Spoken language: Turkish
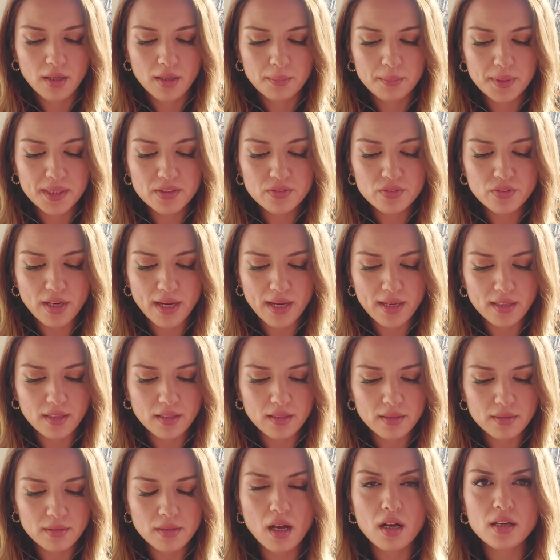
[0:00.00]
bir renk
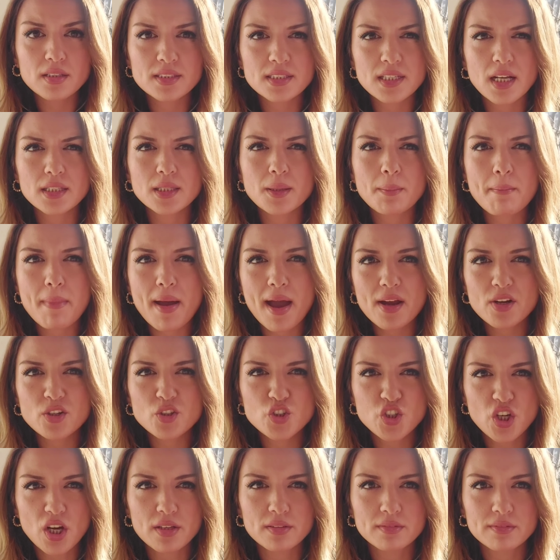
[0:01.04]
daha ziyade
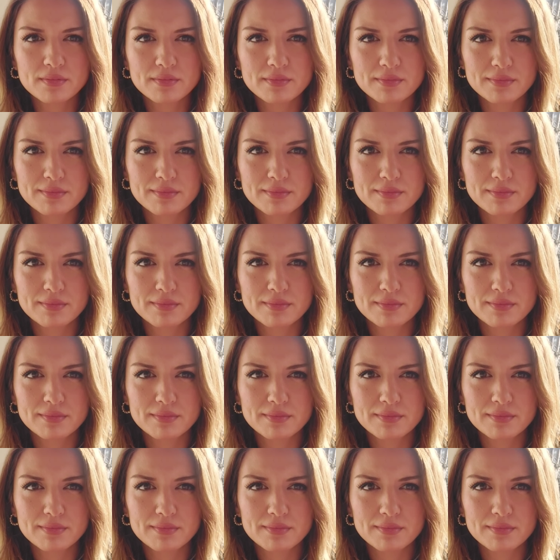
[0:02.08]
mercan